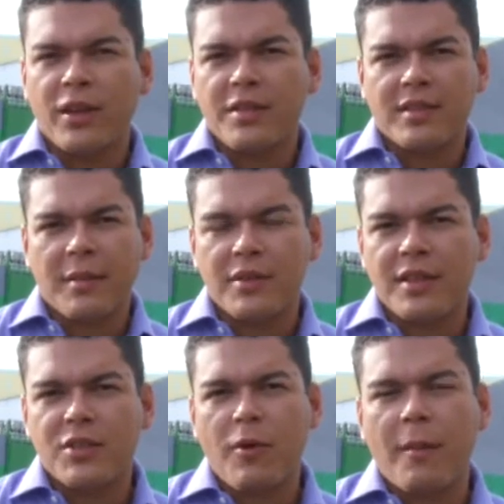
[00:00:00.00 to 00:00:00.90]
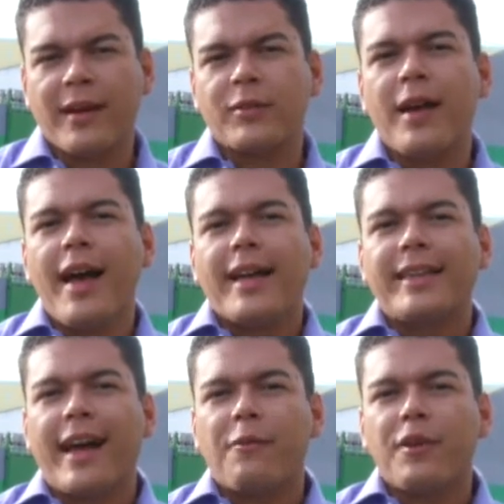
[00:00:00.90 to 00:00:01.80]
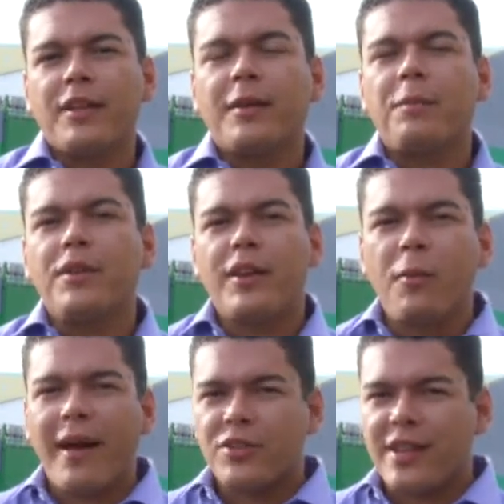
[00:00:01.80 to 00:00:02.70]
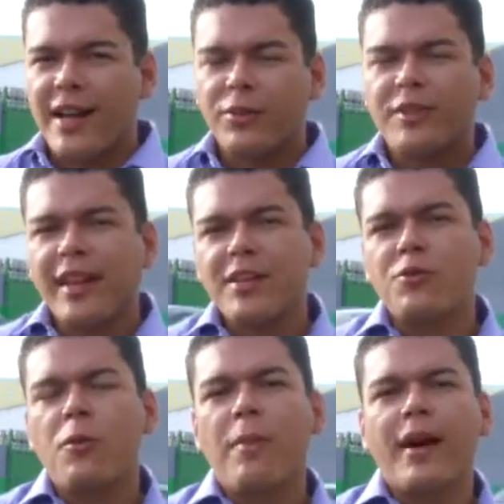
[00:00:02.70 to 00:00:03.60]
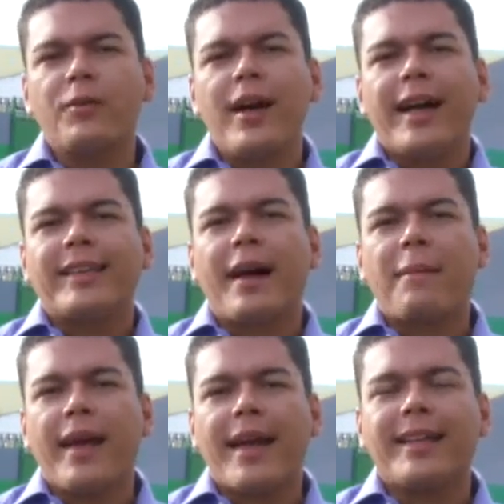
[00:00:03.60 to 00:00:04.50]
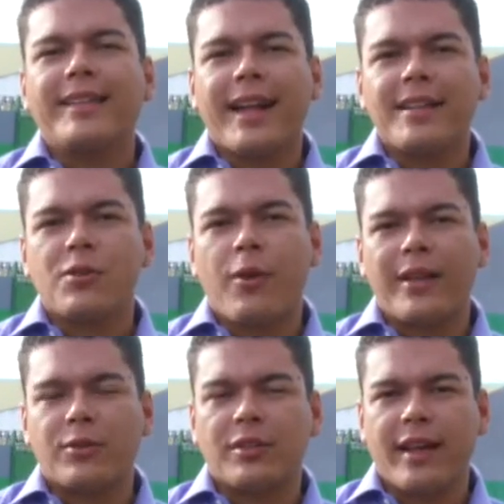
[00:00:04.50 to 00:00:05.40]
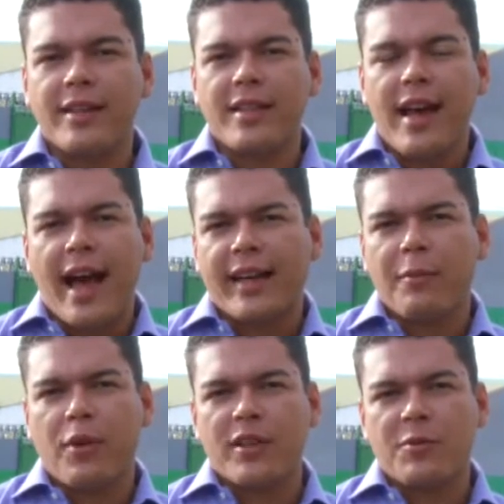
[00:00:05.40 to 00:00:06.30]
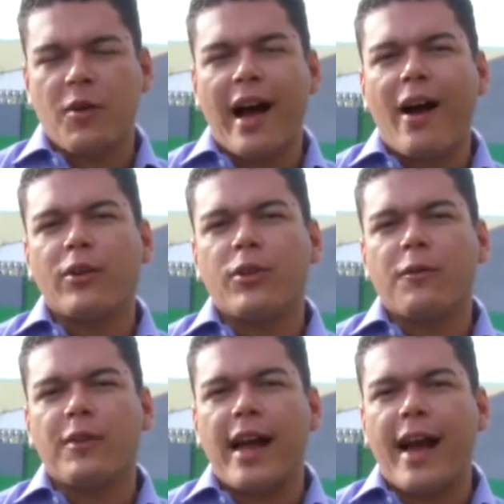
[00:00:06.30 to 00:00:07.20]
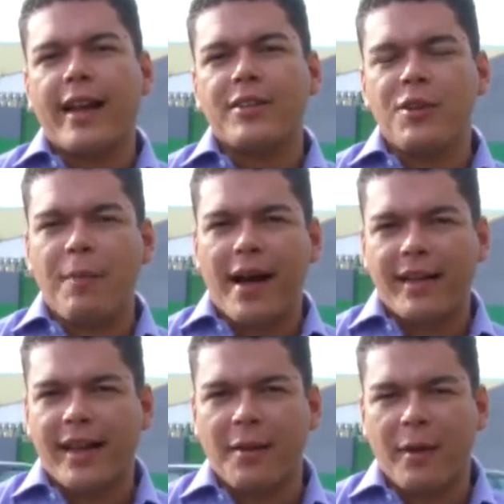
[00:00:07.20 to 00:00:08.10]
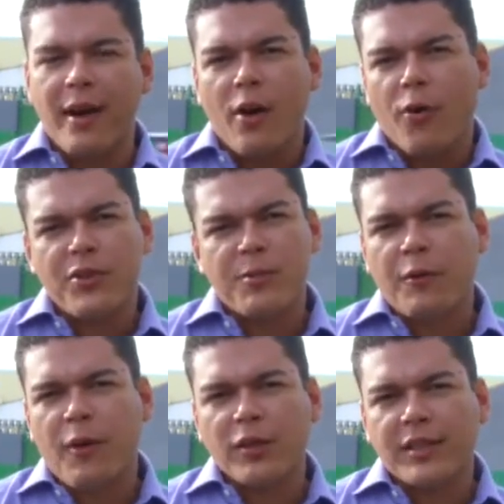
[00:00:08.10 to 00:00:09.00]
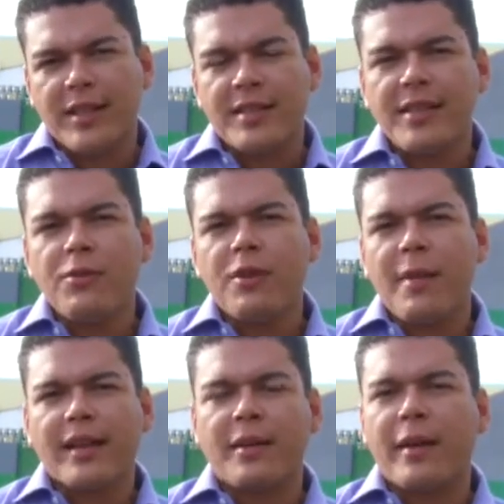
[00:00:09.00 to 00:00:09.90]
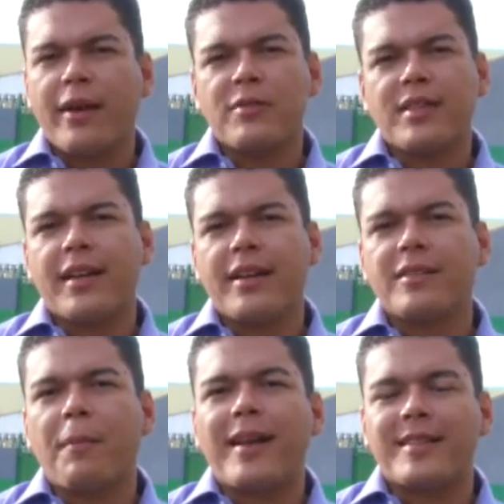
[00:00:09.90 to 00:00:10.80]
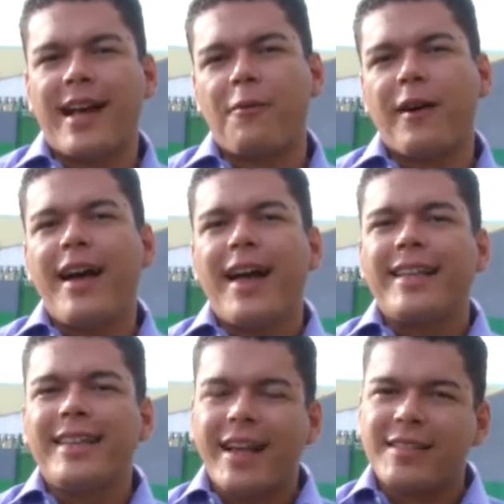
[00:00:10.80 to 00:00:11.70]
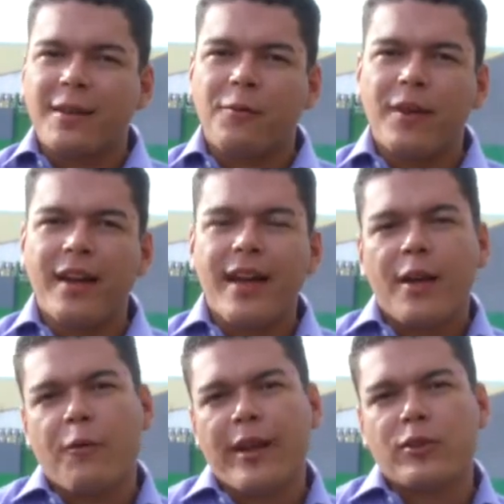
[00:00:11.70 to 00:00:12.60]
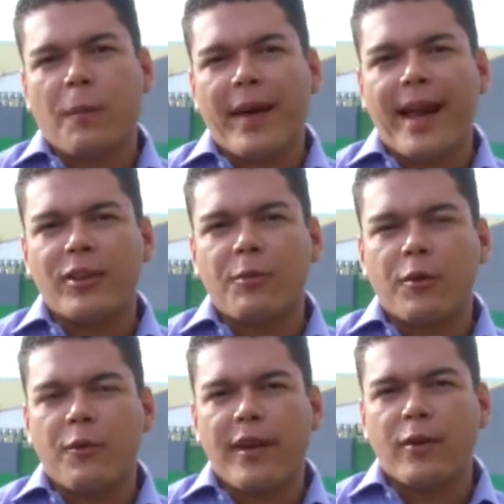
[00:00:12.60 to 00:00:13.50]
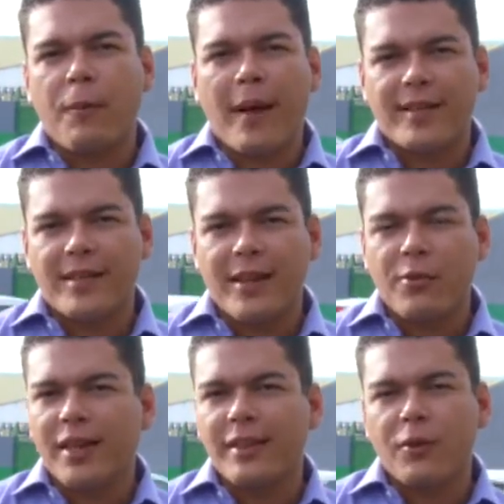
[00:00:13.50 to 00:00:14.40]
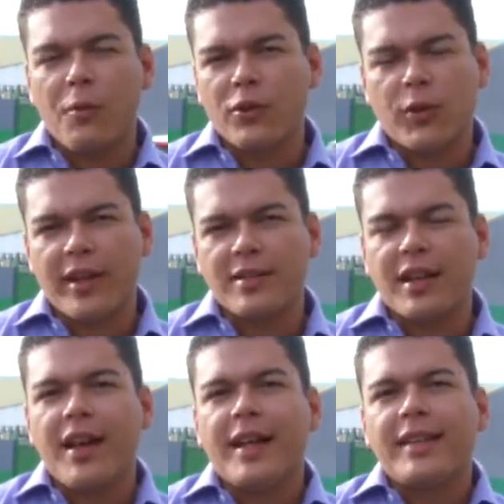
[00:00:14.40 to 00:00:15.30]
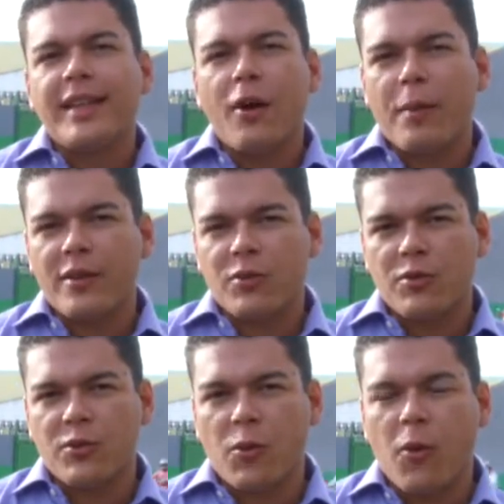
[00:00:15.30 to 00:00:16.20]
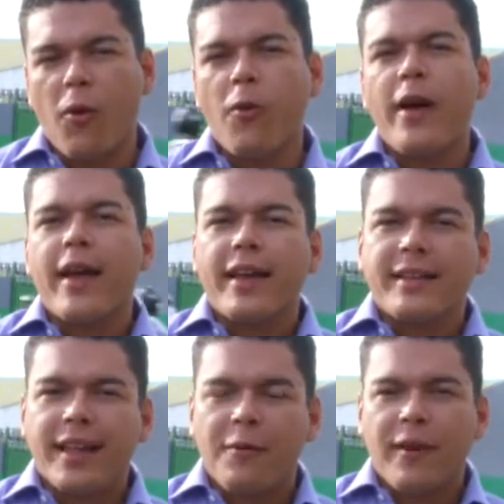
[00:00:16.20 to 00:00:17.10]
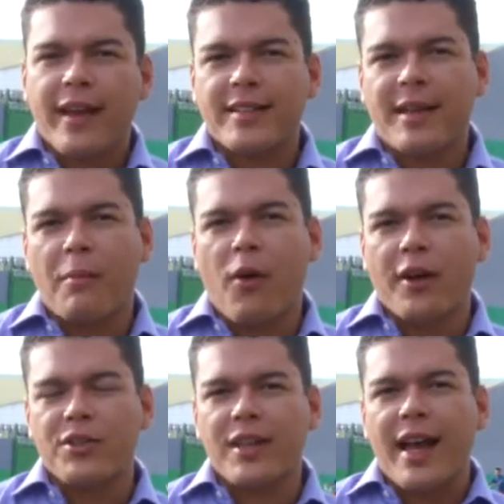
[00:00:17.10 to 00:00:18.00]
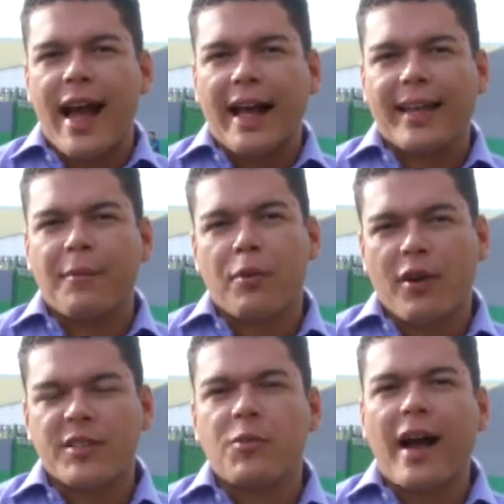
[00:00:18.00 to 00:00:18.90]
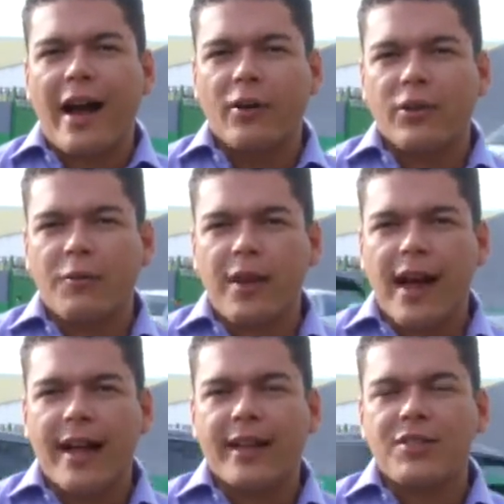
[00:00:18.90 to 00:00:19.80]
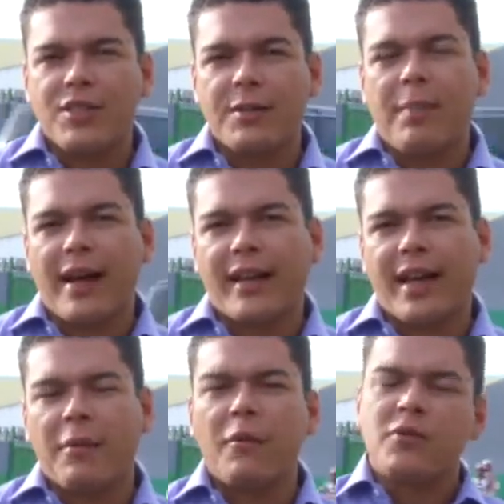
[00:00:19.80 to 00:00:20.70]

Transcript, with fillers: Nós estamos neste momento na Avenida Pinheiro Machado, trecho urbano da BR 343, aqui próximo à rodoviária de Parnaíba, onde por volta das 5 e meia da manhã um ciclista passava nessa via e foi atropelado por um veículo passeio que o motorista não prestou socorro e teve aí essa morte aqui próximo à rodoviária de Parnaíba.